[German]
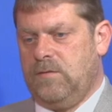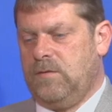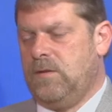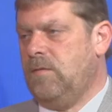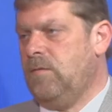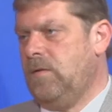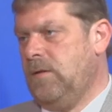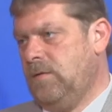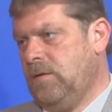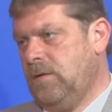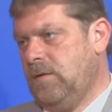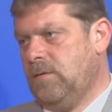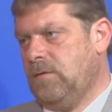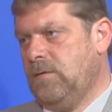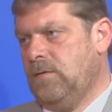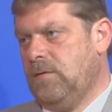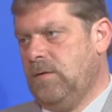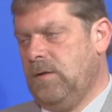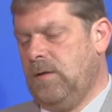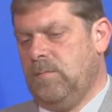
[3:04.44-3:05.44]
der
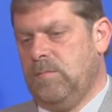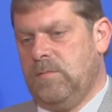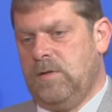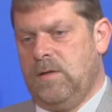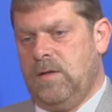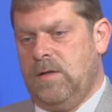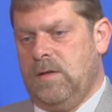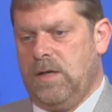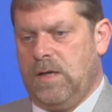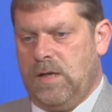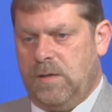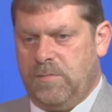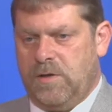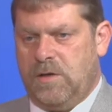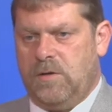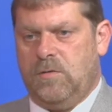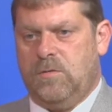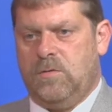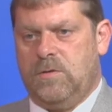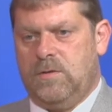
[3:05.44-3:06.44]
wichtigsten Themen.
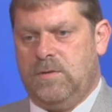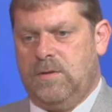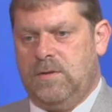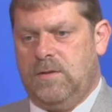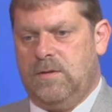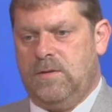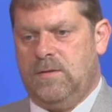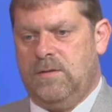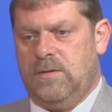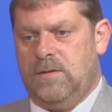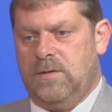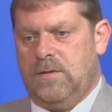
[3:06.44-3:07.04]
Aber auch die